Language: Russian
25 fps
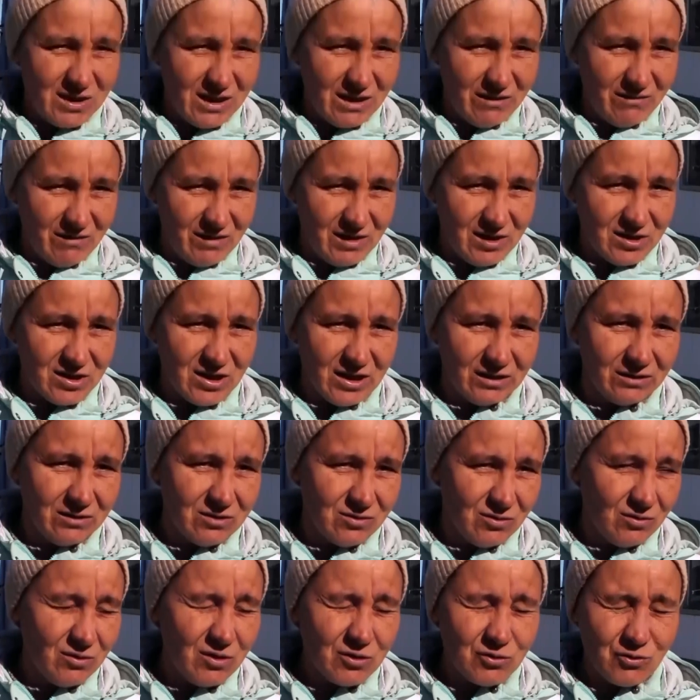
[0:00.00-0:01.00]
деревья лежат.
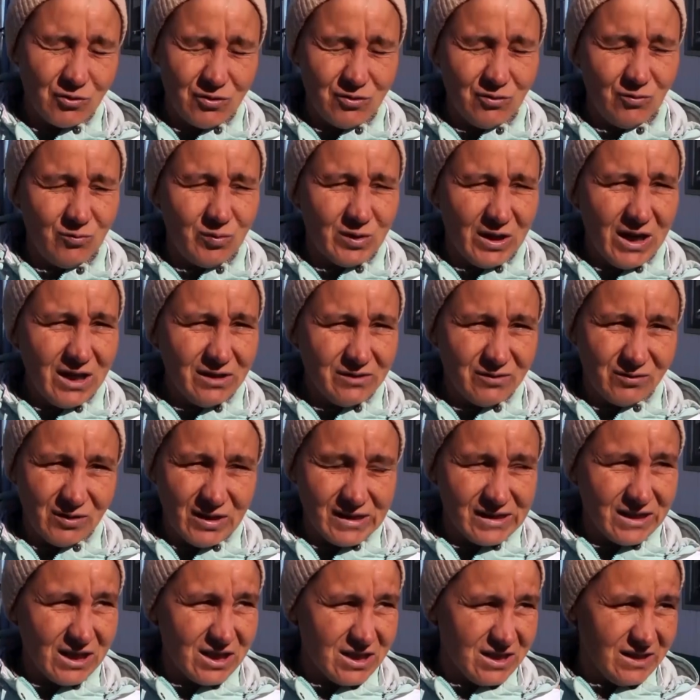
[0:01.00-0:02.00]
Еще ничего не убиралось, у
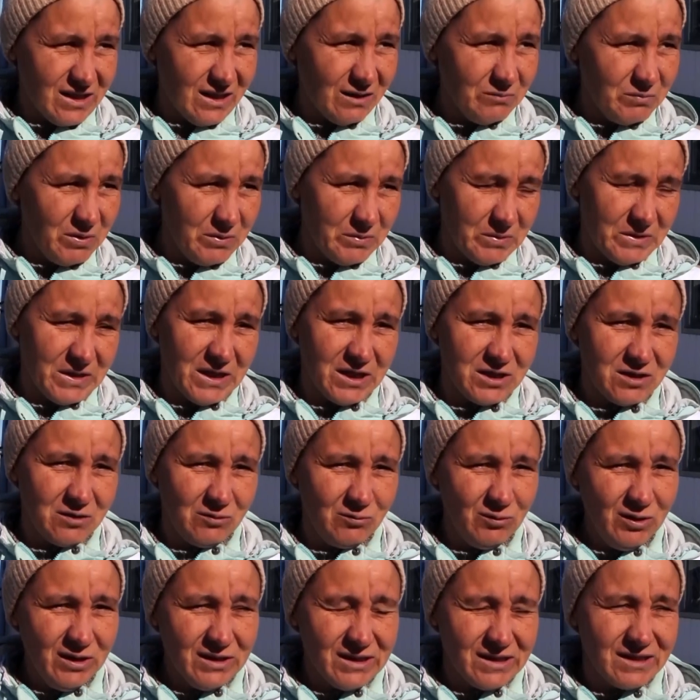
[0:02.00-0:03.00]
нас даже столбы в
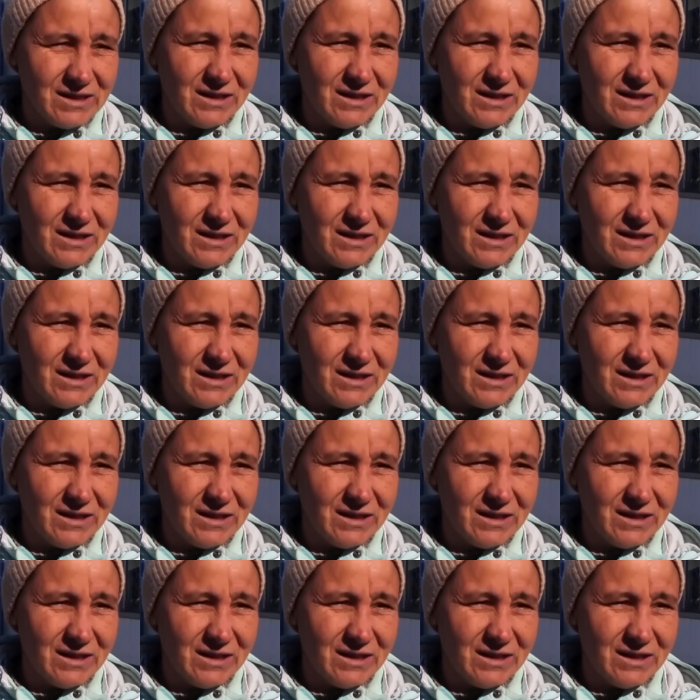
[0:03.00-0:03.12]
нашей улице